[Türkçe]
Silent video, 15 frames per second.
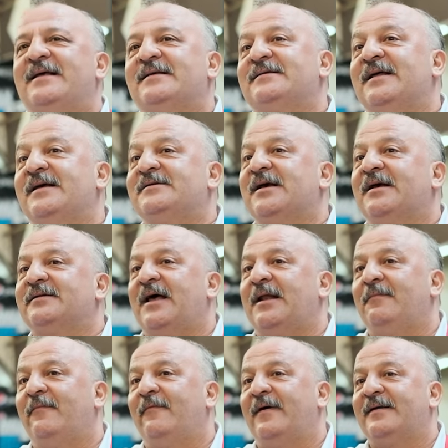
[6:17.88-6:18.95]
eskiden çatal
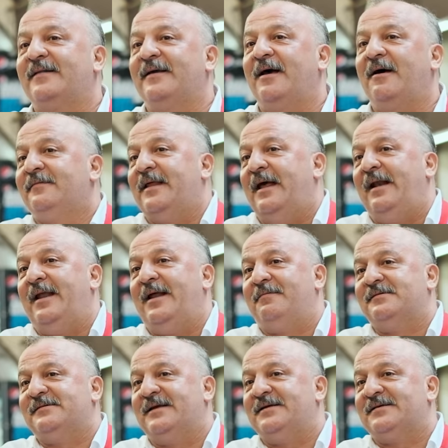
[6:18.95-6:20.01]
mı vardı ya? Derler
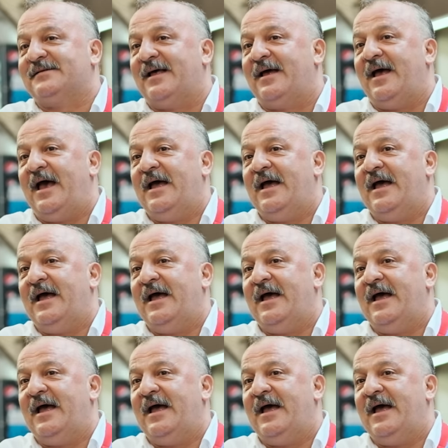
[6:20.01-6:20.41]
bize işte.